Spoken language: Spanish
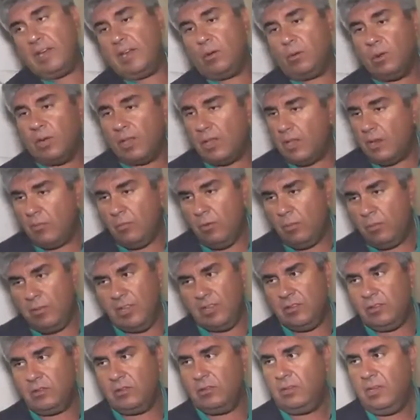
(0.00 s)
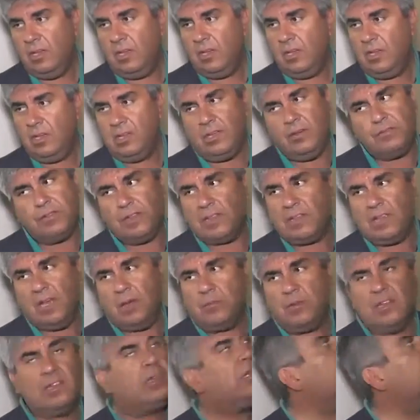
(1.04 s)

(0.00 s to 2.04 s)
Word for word: lo que no se cayó ayer, que no se cayó anteayer,